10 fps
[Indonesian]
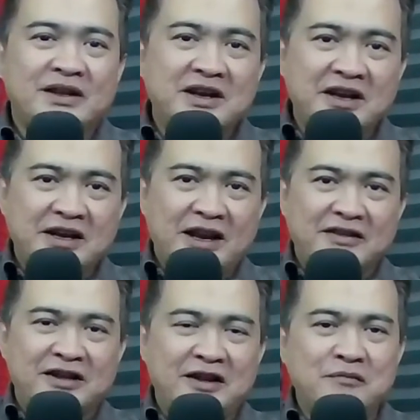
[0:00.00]

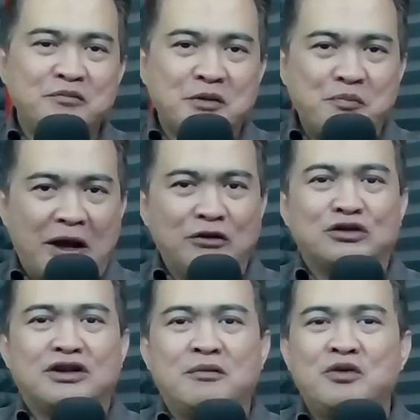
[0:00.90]
keikhlasan
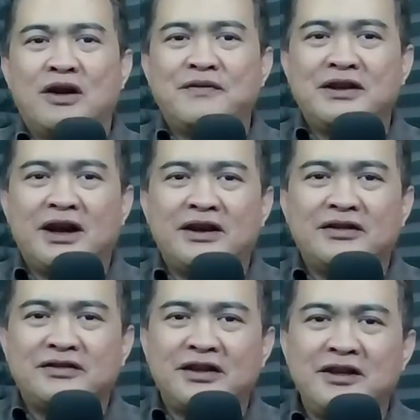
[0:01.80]
berbalut
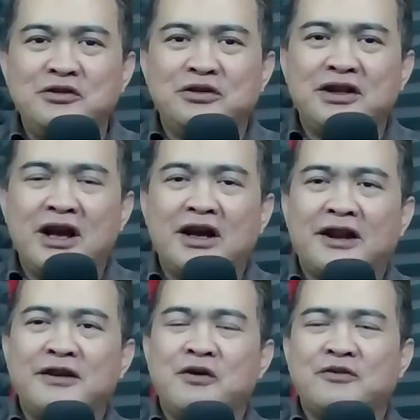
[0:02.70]
kemunafikan selanjutnya
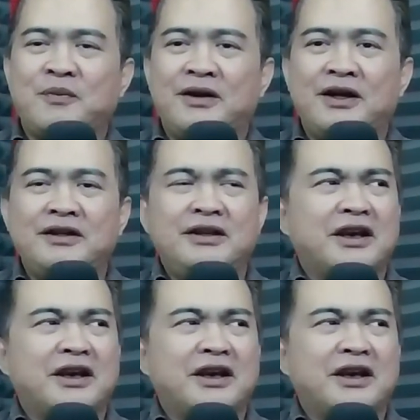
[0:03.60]
agar diwaspadai.